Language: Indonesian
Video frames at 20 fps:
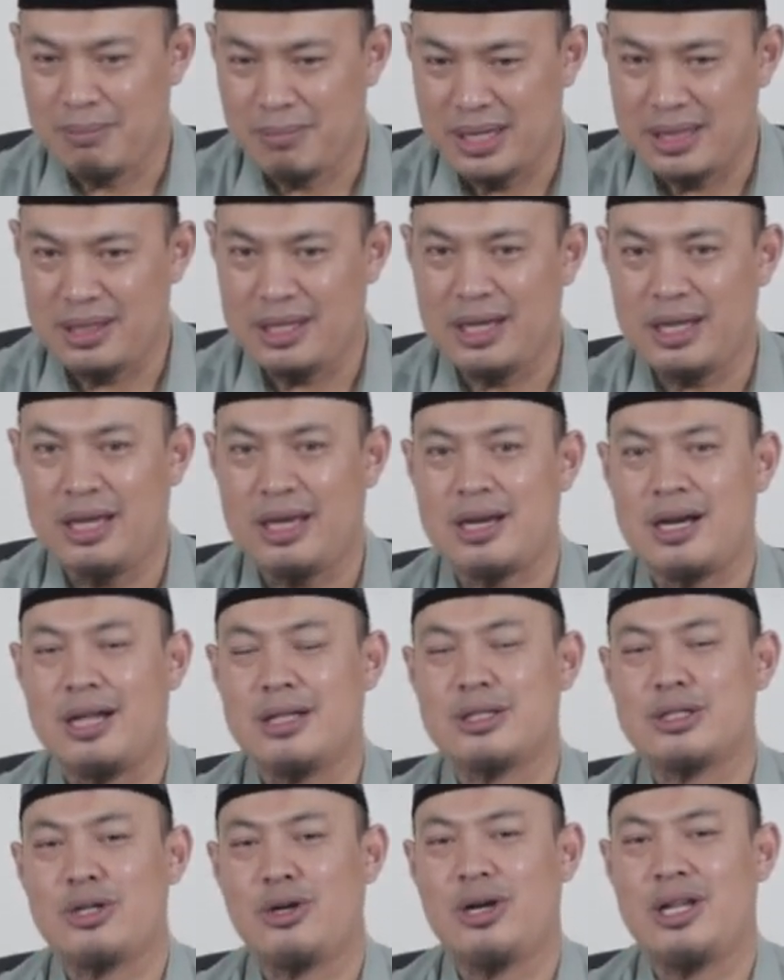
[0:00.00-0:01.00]

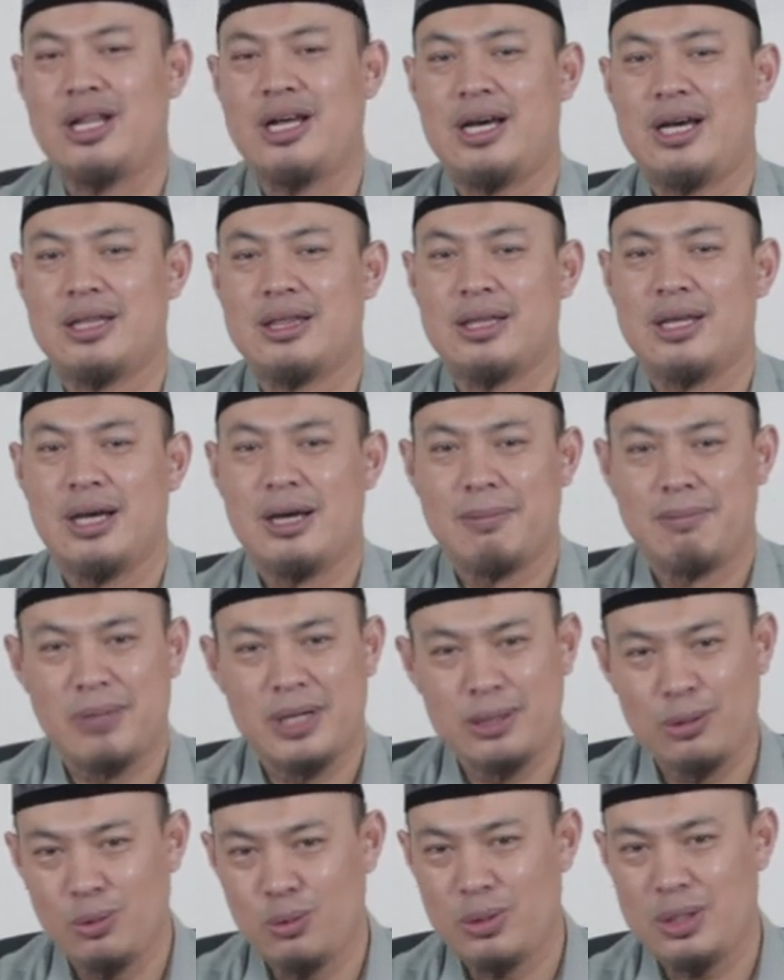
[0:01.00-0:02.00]
mendirikan sholat,
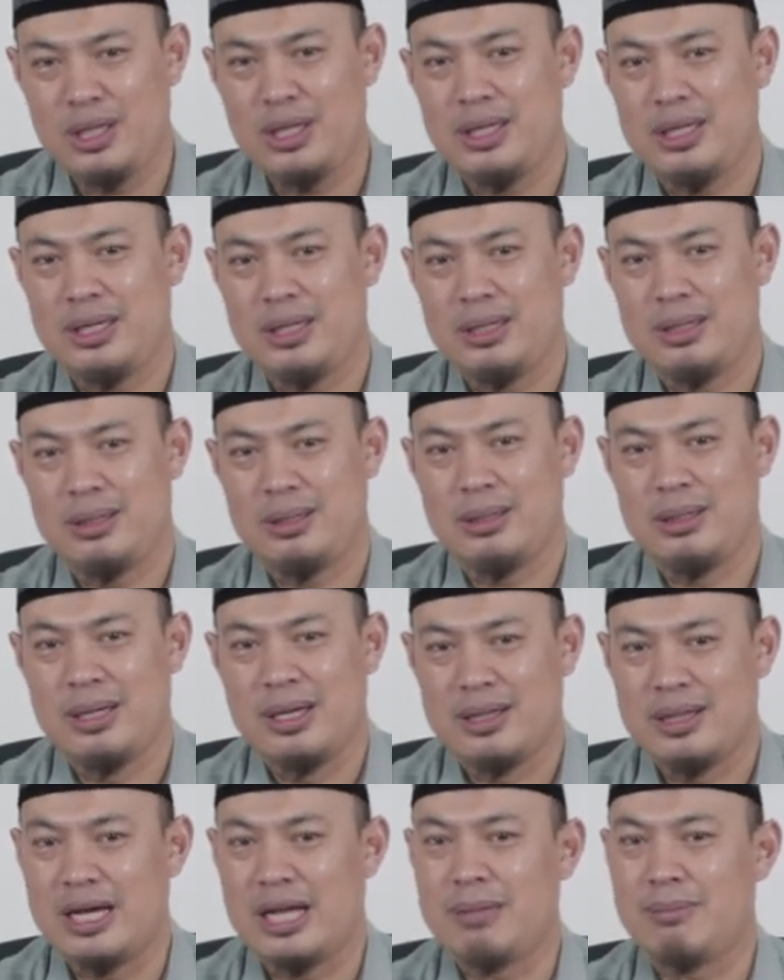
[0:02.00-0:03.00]
peduli,
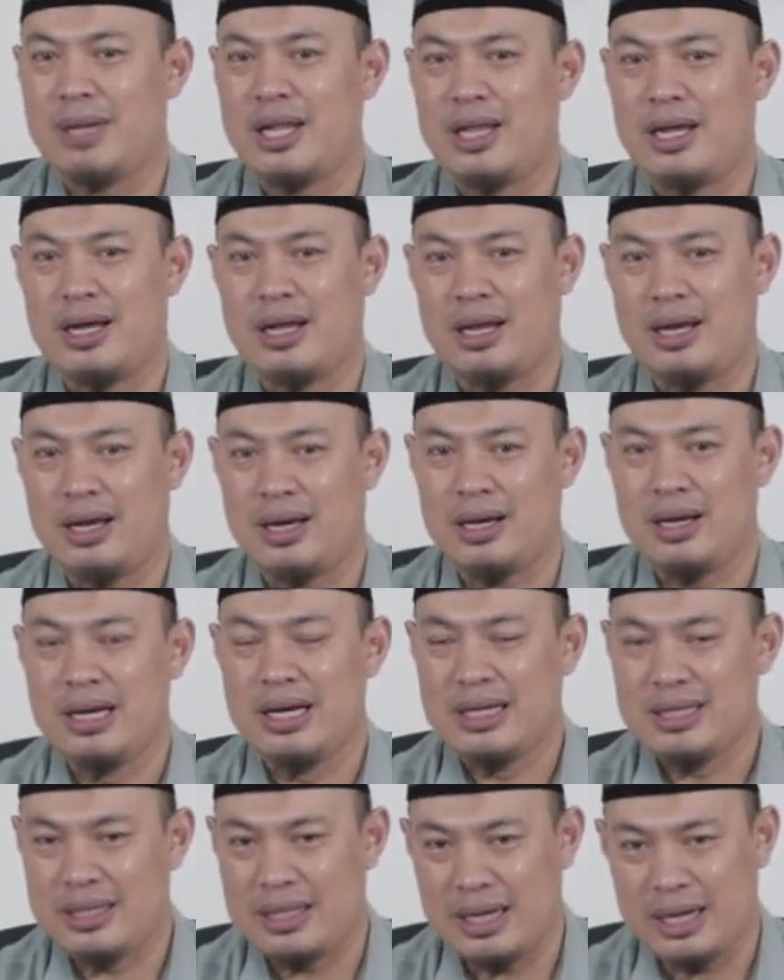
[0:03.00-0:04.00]
dan
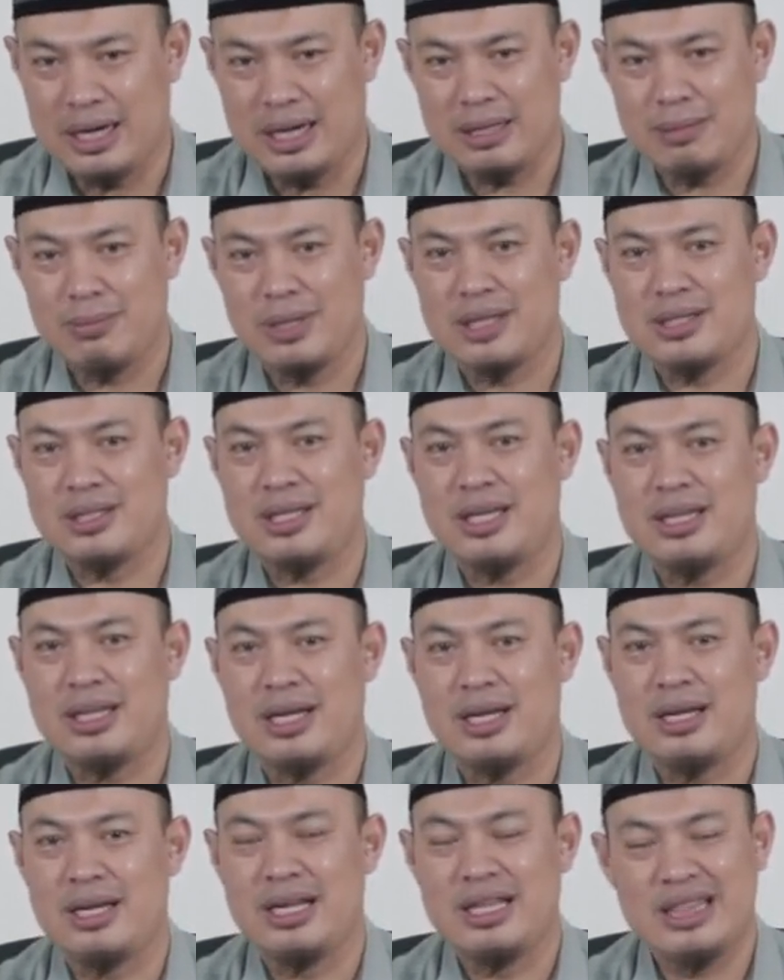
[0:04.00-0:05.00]
melarang jangan
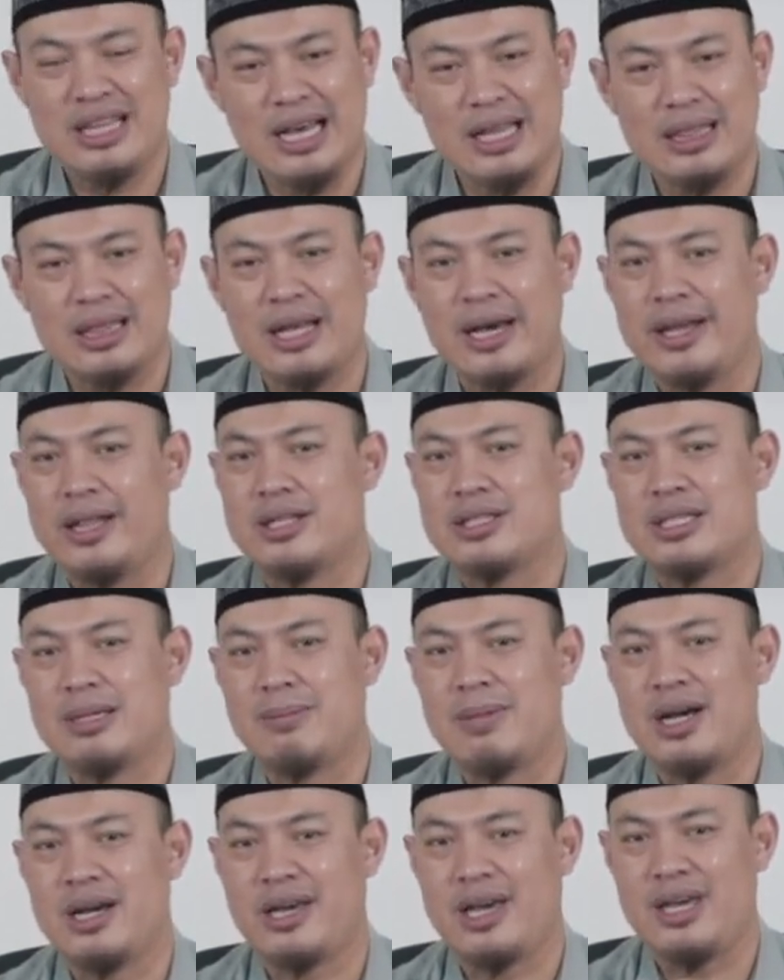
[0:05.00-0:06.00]
berzina dan lain
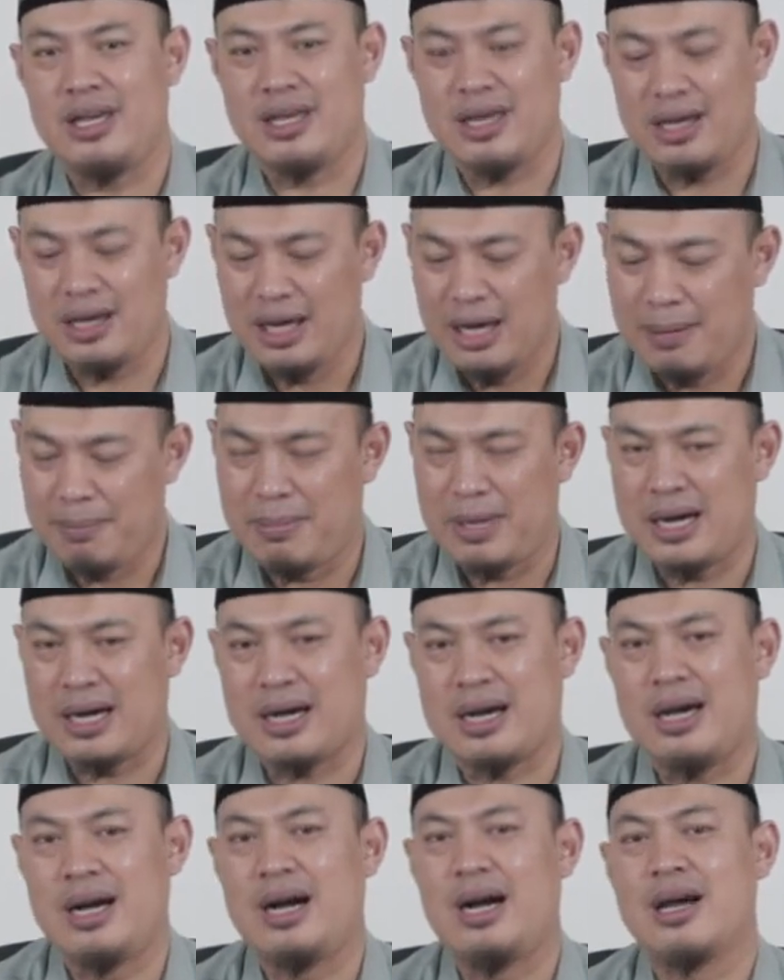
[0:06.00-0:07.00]
sebagainya,
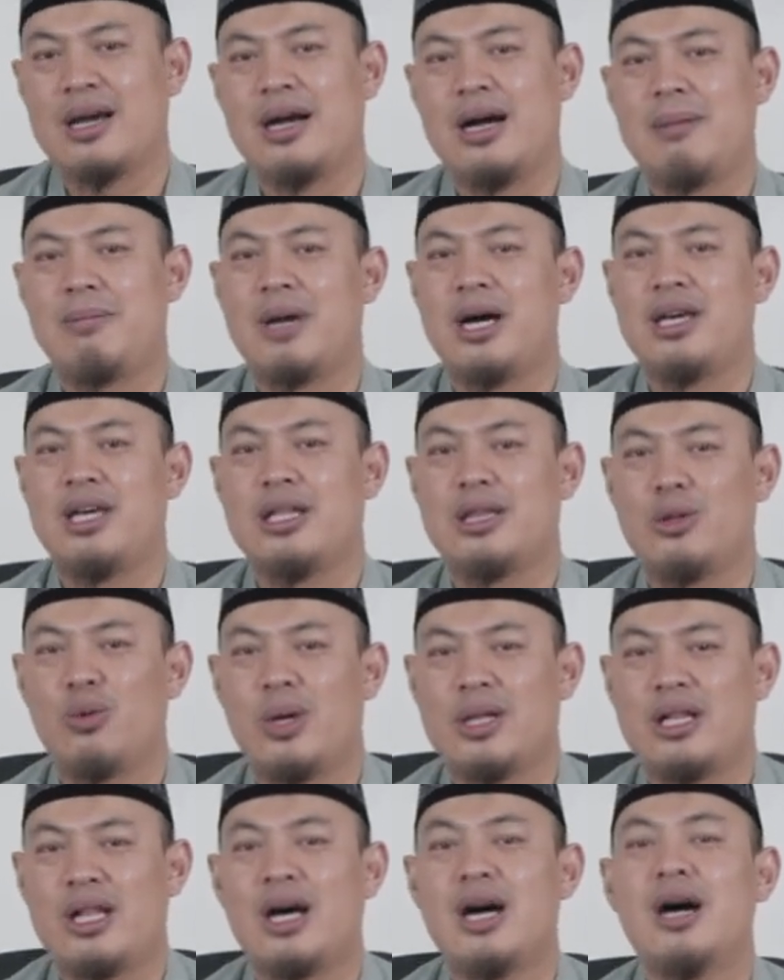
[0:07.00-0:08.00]
maka agama
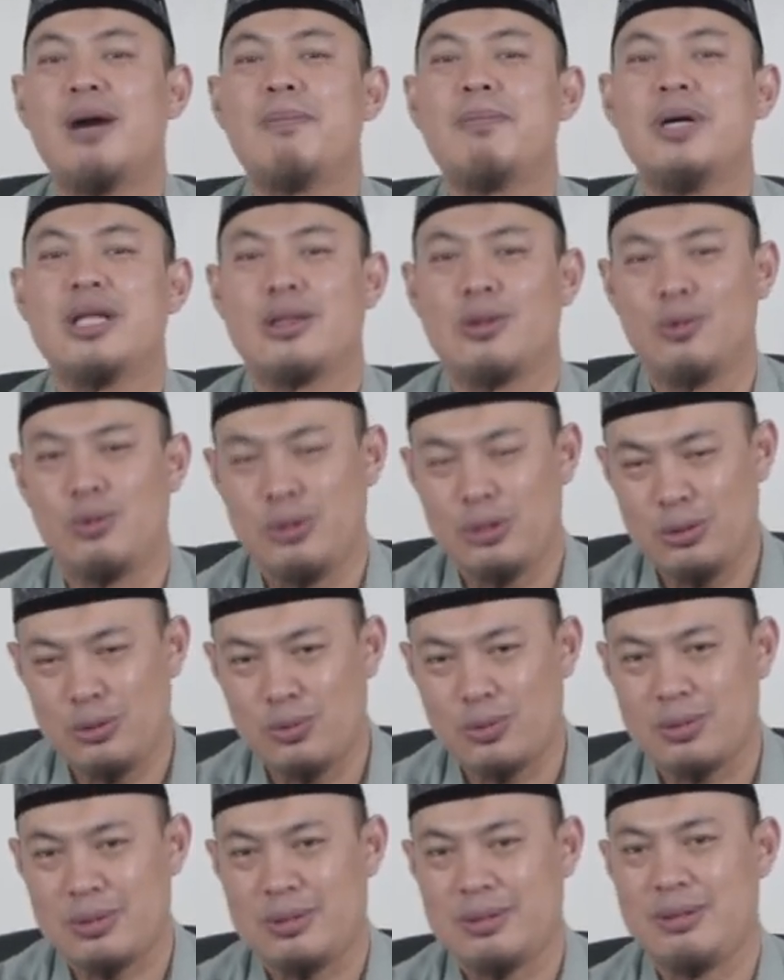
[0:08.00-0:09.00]
itu adalah
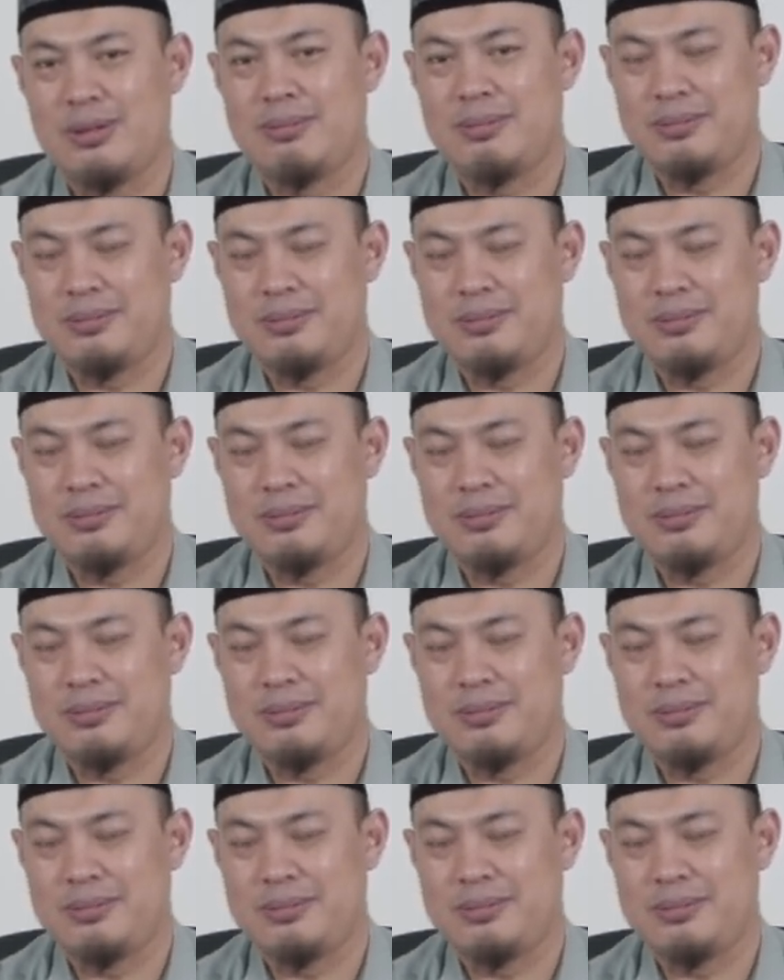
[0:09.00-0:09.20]
petunjuk